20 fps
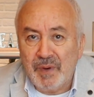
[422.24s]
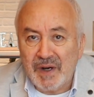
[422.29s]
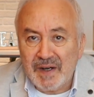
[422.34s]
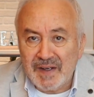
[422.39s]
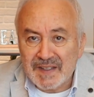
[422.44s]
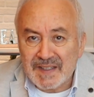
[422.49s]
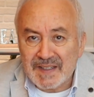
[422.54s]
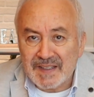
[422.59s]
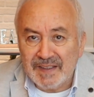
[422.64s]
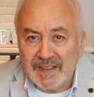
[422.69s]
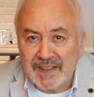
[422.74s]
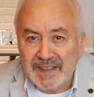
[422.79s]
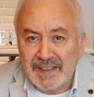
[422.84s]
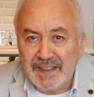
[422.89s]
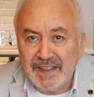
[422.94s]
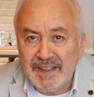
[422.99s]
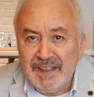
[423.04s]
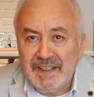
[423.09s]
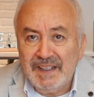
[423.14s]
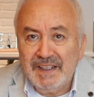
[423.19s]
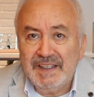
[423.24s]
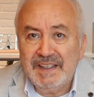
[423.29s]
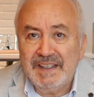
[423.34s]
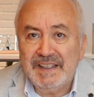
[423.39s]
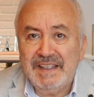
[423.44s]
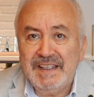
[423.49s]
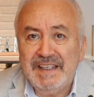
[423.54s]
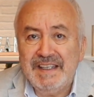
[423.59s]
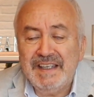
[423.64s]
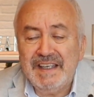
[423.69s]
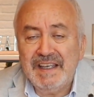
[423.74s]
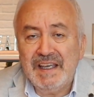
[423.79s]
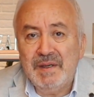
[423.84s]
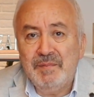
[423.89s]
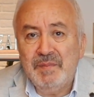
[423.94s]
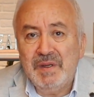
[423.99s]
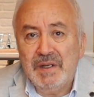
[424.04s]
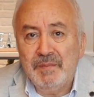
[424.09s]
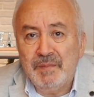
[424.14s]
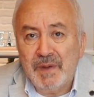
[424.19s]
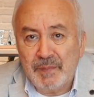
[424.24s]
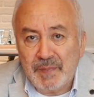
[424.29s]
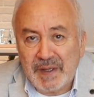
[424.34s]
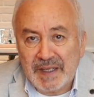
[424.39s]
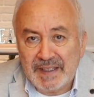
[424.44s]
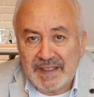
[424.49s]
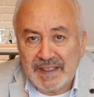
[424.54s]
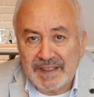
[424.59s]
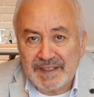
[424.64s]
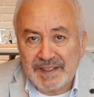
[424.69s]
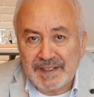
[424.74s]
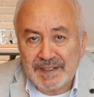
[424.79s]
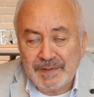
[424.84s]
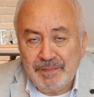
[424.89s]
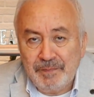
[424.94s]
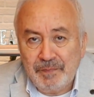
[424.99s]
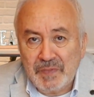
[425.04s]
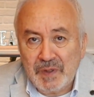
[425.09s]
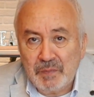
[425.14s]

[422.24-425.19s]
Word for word: Bazıları iyi emilmemektedir.